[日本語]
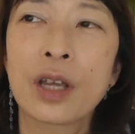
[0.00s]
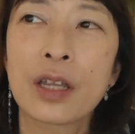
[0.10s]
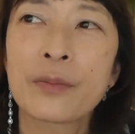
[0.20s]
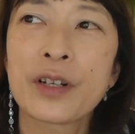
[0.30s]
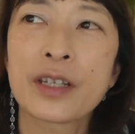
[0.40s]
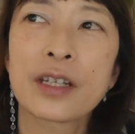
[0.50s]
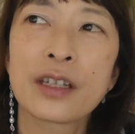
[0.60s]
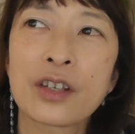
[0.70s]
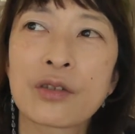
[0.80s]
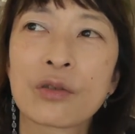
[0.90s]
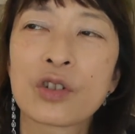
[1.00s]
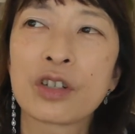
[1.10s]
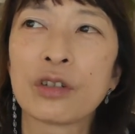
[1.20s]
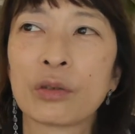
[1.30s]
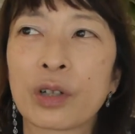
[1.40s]
計なプレゼンテーションの
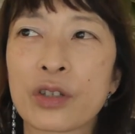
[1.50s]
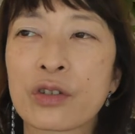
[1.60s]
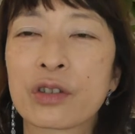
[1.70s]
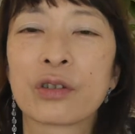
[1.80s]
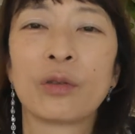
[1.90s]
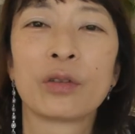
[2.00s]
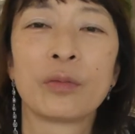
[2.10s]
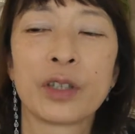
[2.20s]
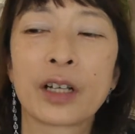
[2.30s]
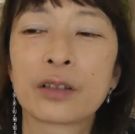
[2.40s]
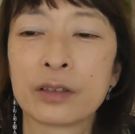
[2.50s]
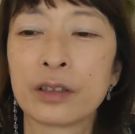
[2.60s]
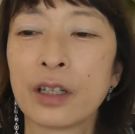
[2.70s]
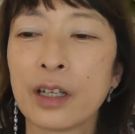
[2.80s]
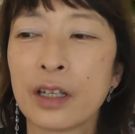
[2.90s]
資料とか作ることもな
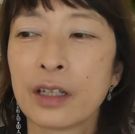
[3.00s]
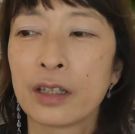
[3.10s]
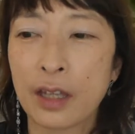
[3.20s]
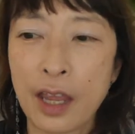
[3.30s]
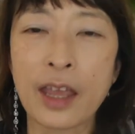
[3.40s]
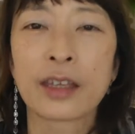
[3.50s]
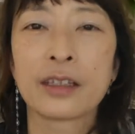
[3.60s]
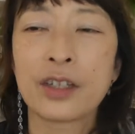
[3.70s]
くね、